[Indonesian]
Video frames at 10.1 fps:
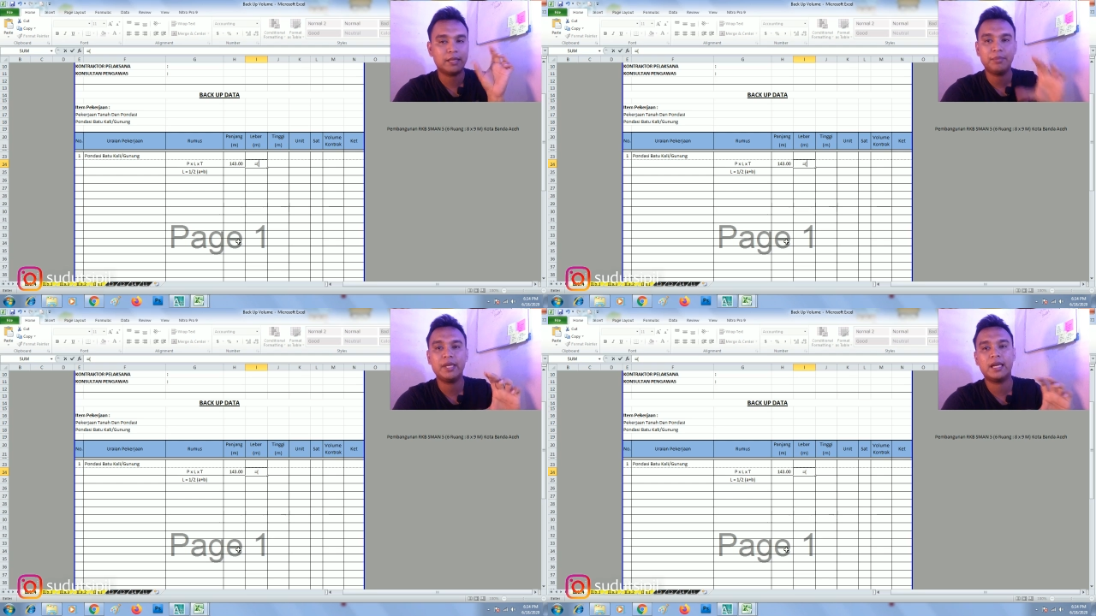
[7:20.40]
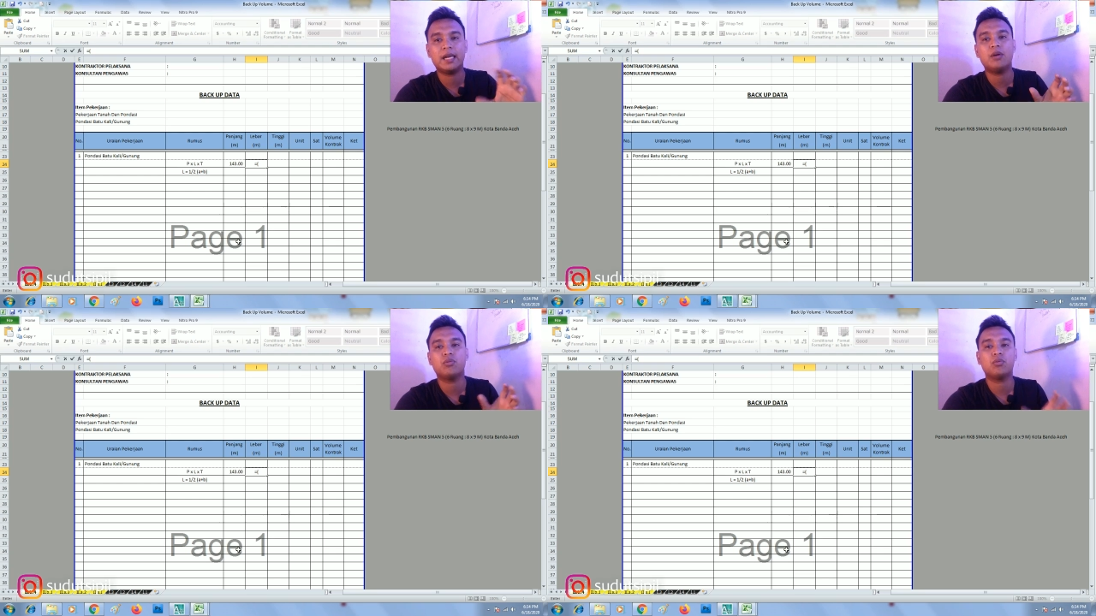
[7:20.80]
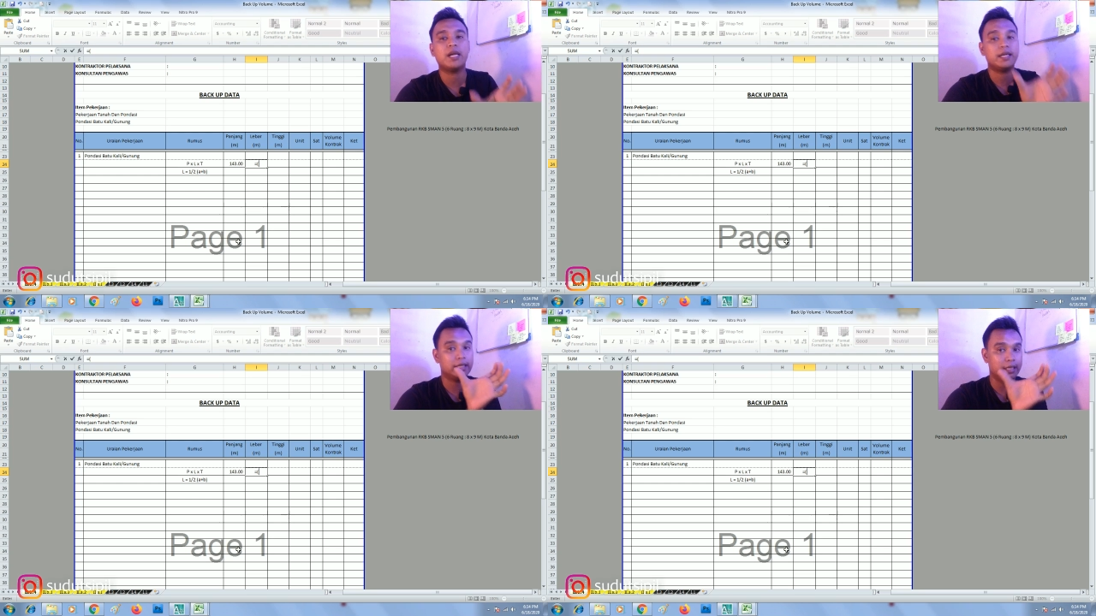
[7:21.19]
dan B adalah
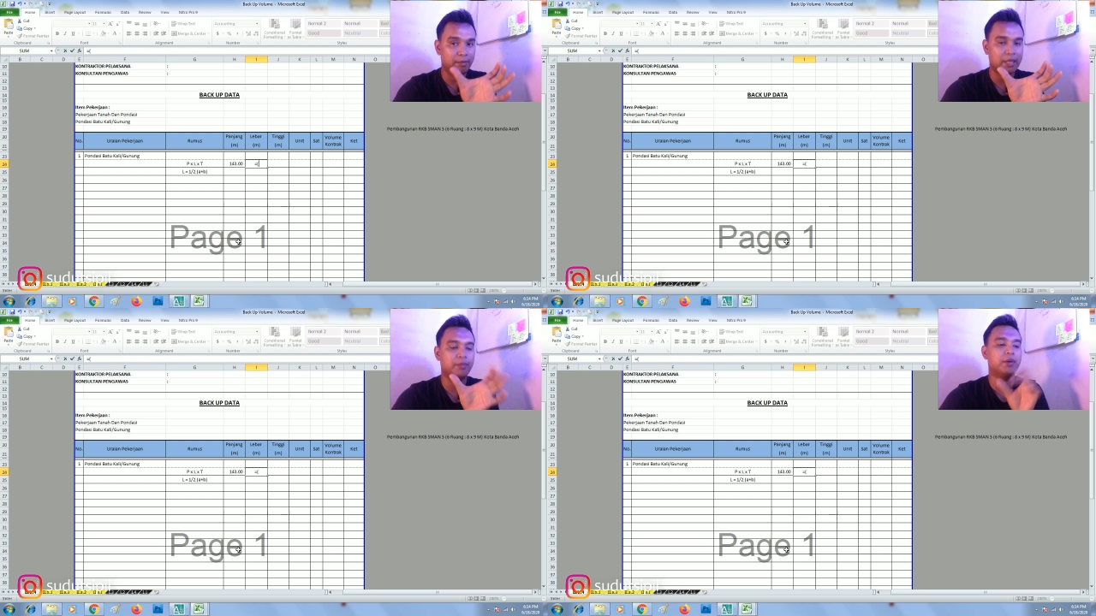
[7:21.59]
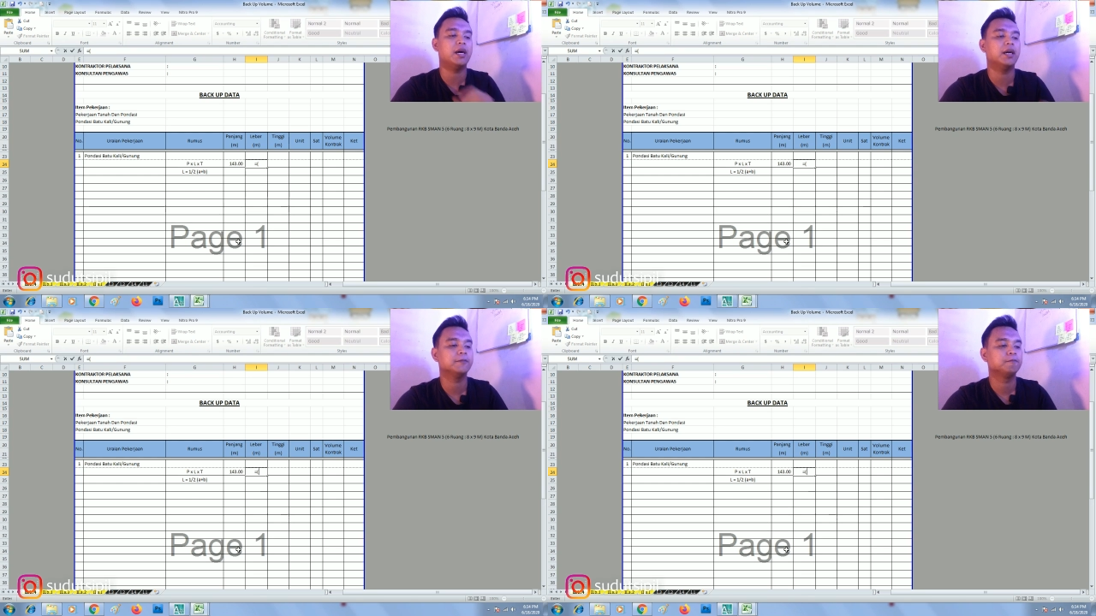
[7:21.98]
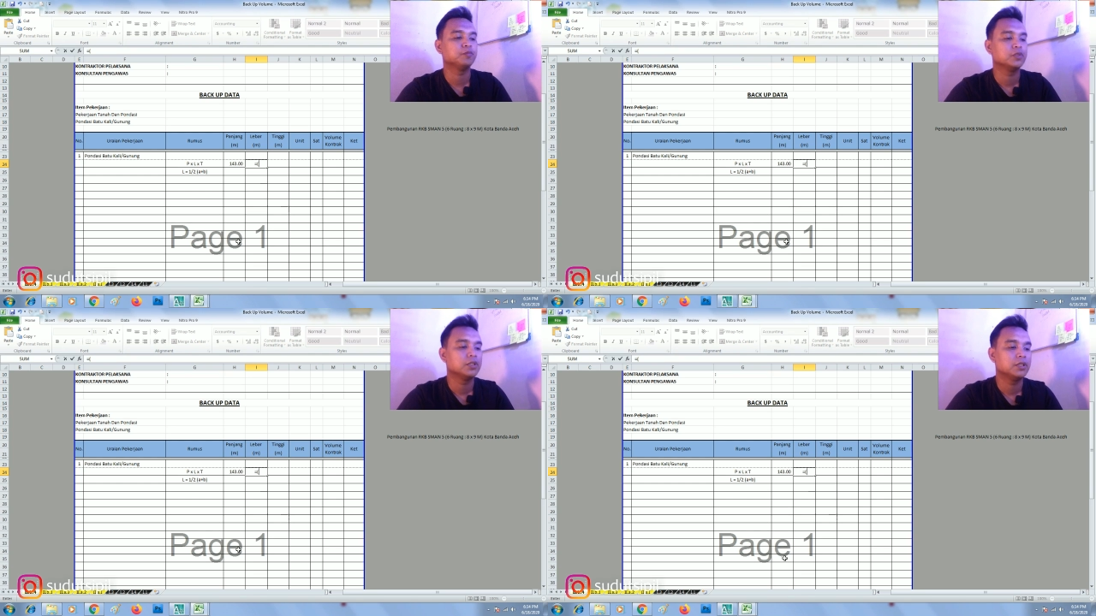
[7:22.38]
ukuran lebar bawah
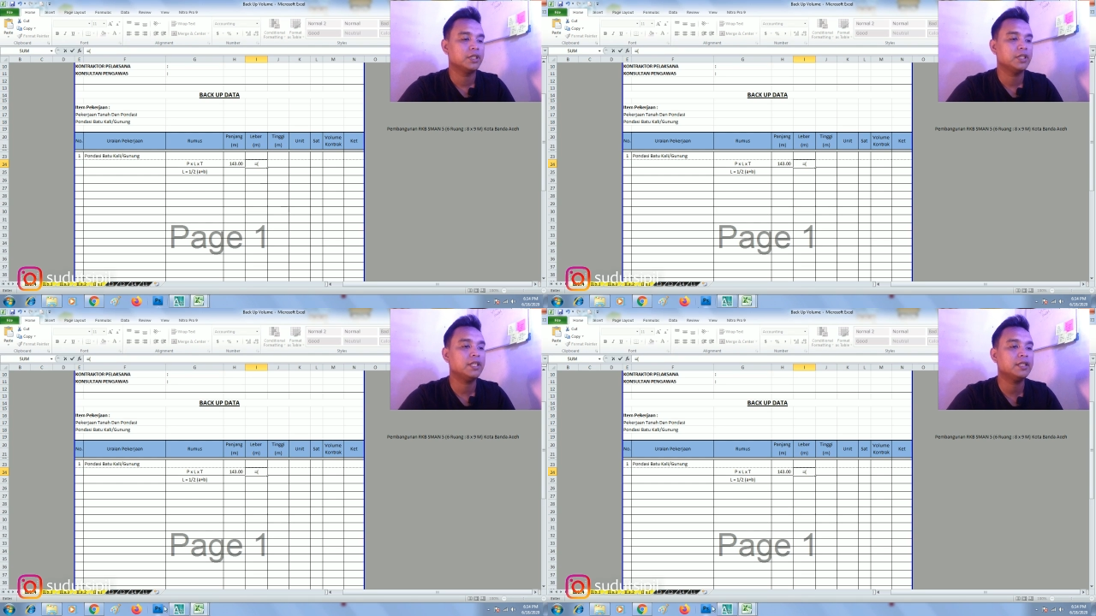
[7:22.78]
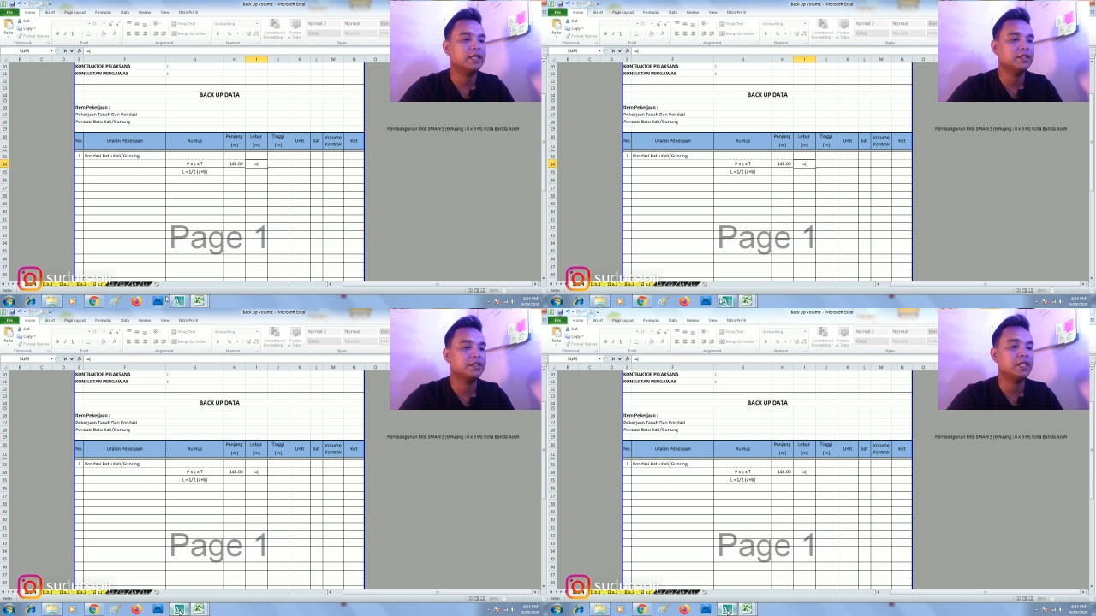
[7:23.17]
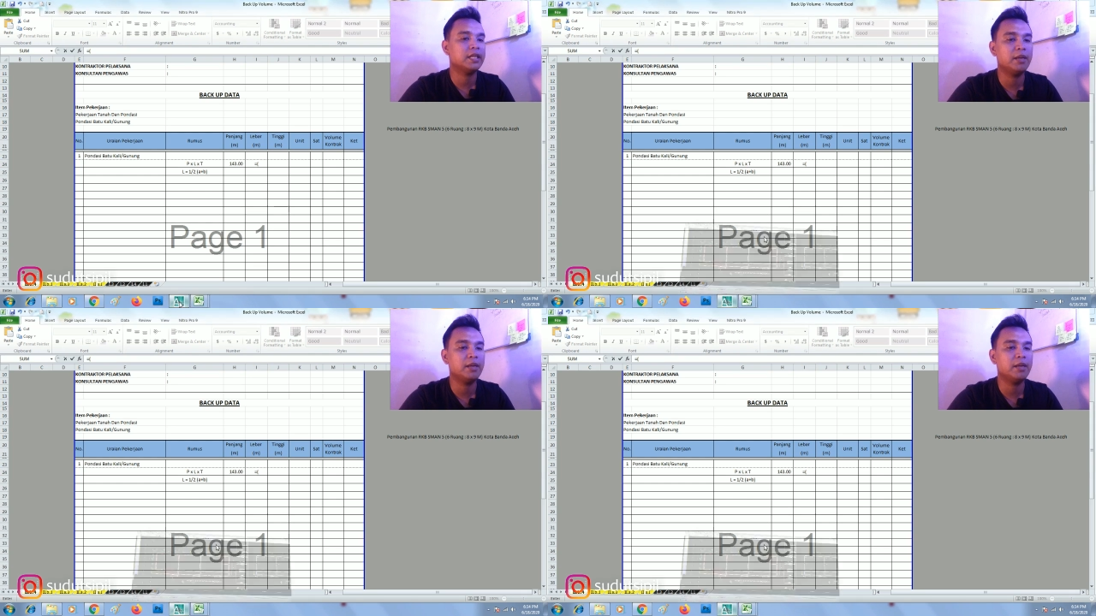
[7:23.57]
jadi kita cek